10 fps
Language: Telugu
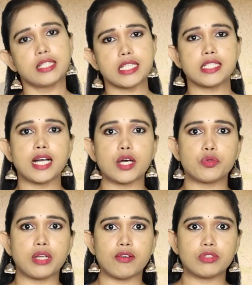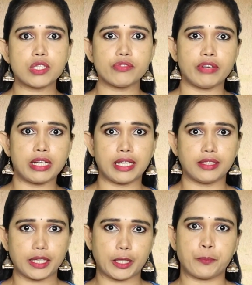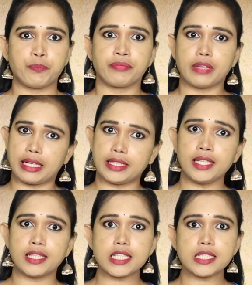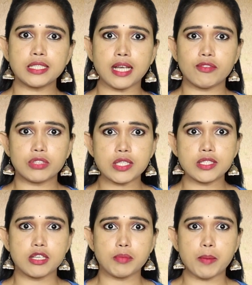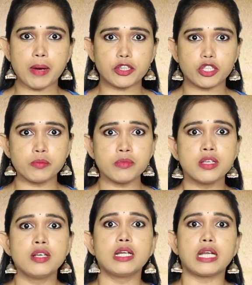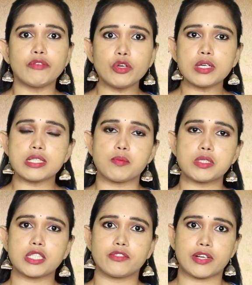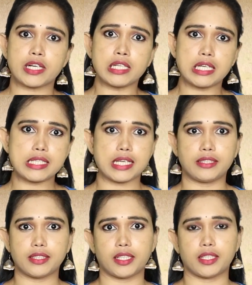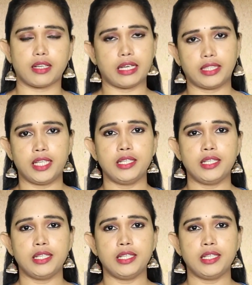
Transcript: కృష్ణ గారు దేవదాస్ ఫెయిల్ అయిందట అయితే కృష్ణ దేవదాస్ సినిమా మాత్రం నవయుగ సంస్థ ద్వారా రిలీజ్ అయిందట అయితే